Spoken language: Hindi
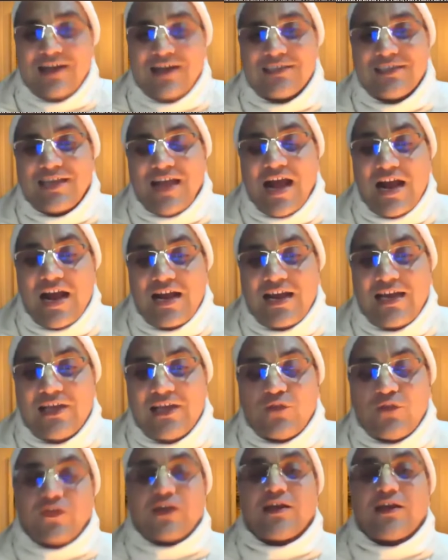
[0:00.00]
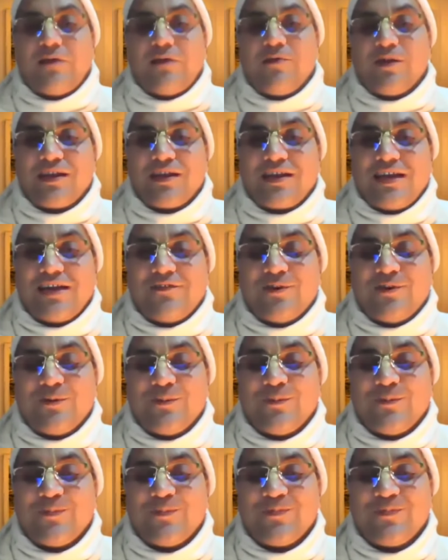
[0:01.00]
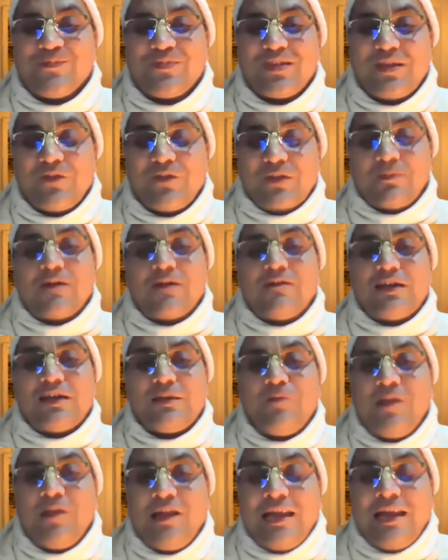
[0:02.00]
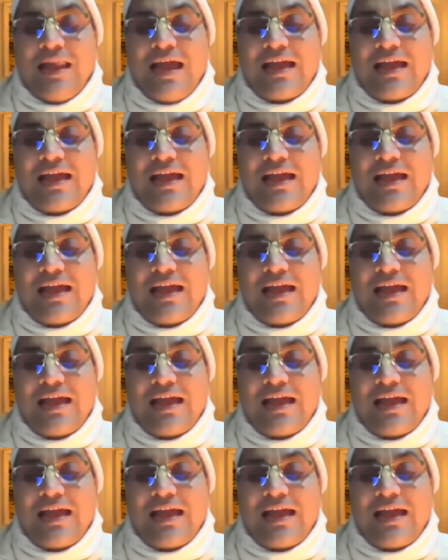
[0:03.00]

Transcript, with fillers: जाए आ गए तो विग्रह बन गया वो फिर भगवान अपनी लीलाएं